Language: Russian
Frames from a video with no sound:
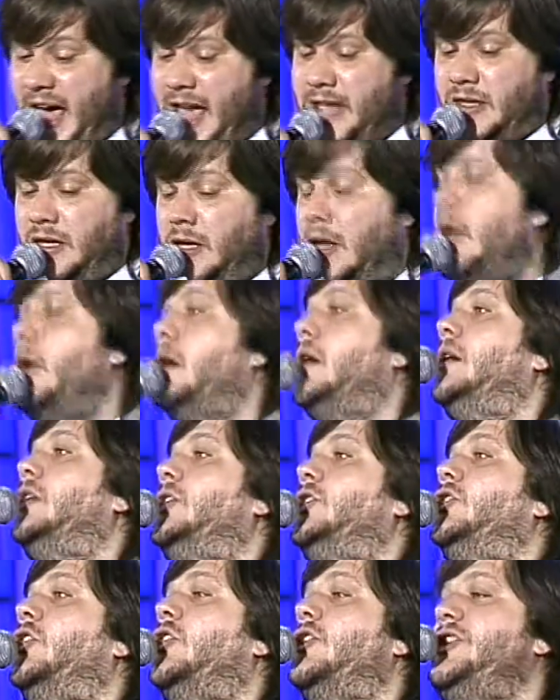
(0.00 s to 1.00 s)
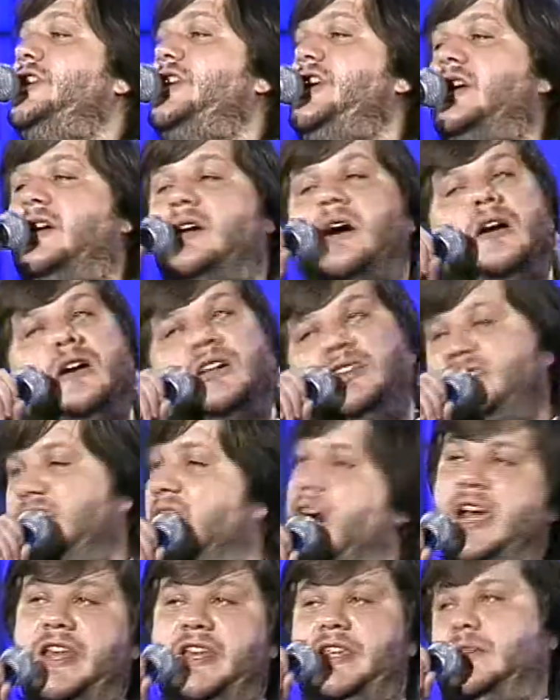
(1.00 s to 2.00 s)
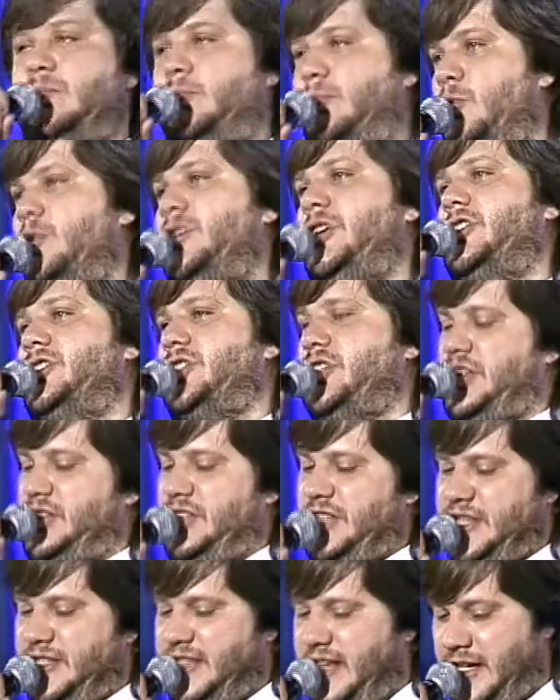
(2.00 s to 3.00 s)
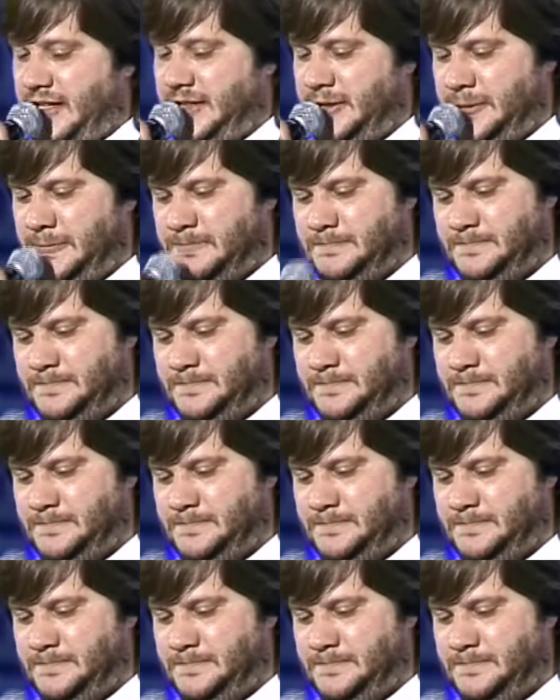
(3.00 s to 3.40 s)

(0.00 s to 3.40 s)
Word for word: 5, но никогда не будет 60.